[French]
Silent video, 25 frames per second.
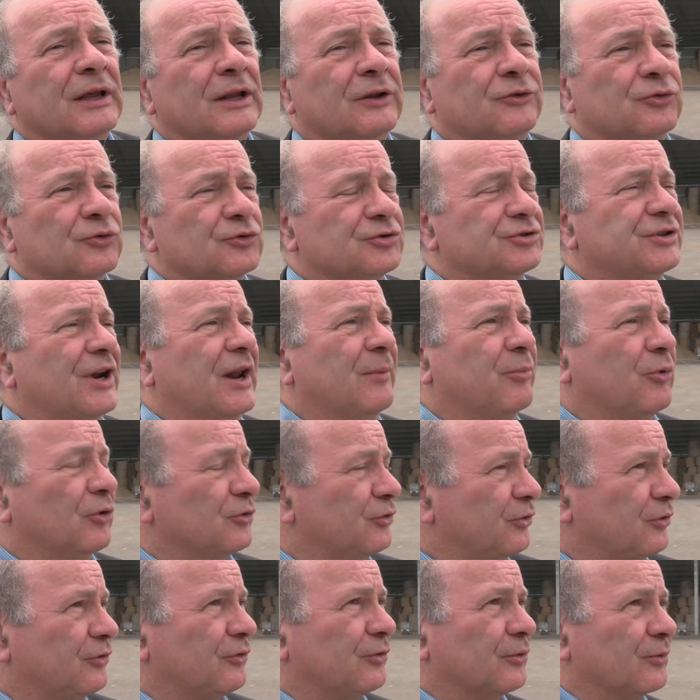il touche à la
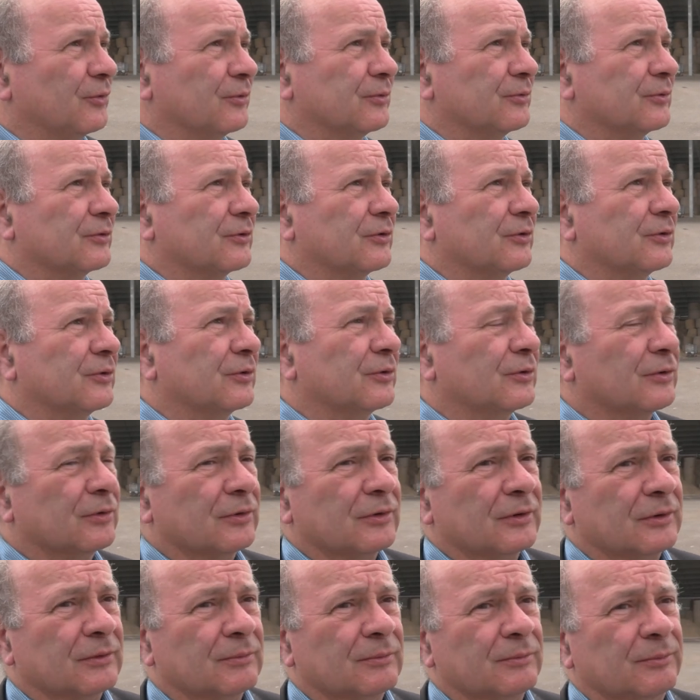production
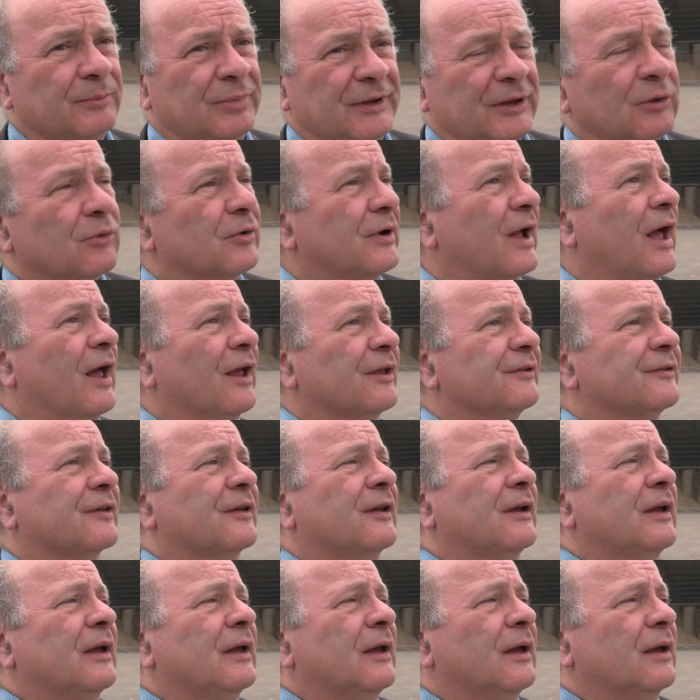de
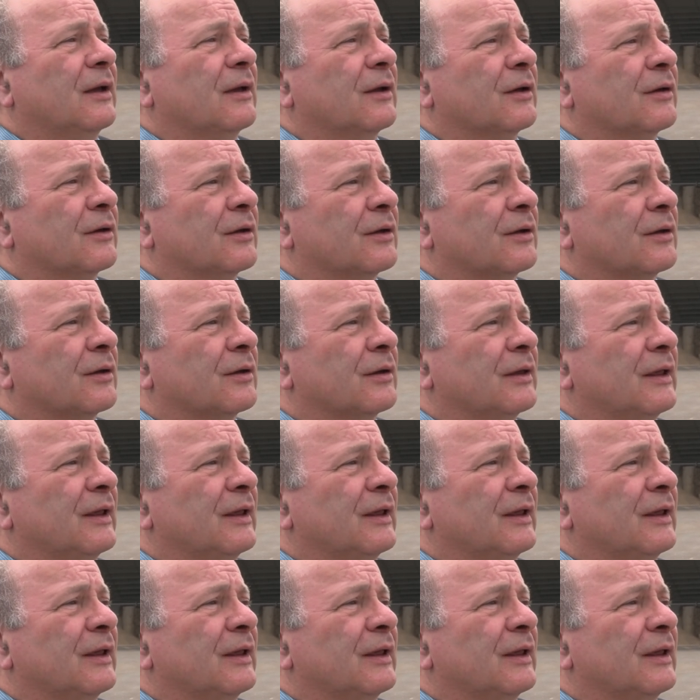biogaz, euh,